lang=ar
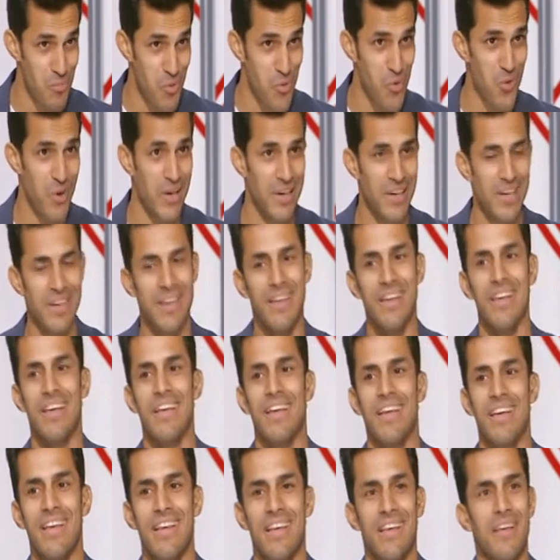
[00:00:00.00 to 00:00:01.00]
جول
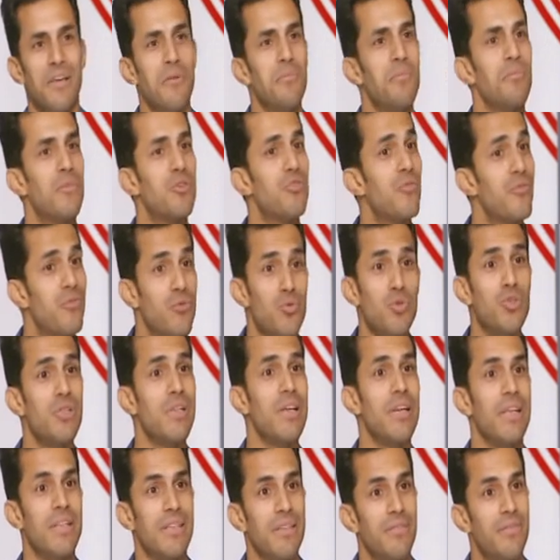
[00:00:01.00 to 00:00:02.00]
ايوه ما شفتوش
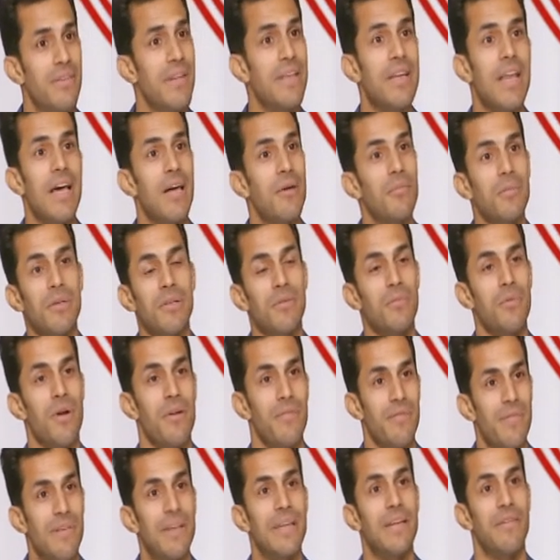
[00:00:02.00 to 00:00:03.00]
تاني فين احمد
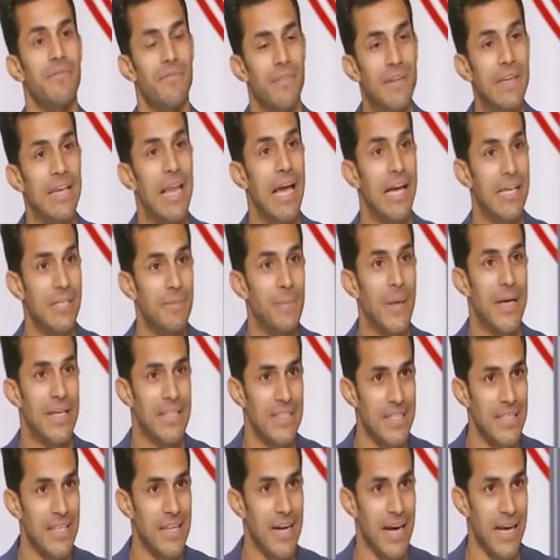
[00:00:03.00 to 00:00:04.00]
ابراهيم فين في لعيبه
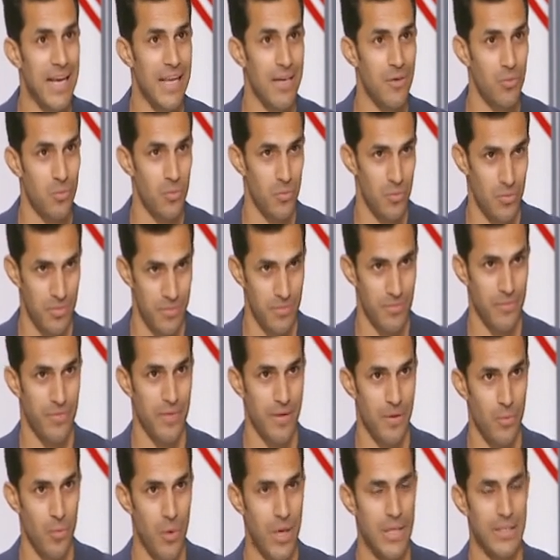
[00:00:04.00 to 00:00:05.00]
كتيره كانوا في
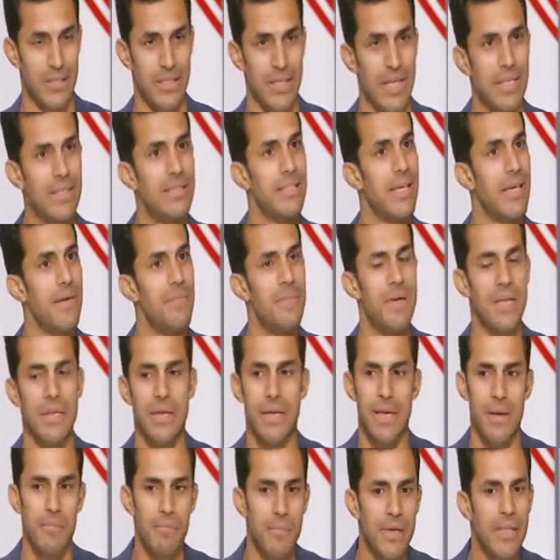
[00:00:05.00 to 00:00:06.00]
الوقت ده انت يمكن
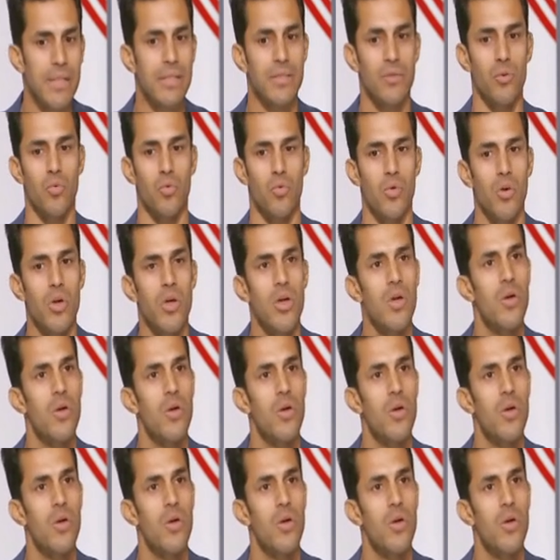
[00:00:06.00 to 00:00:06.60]
كملت و...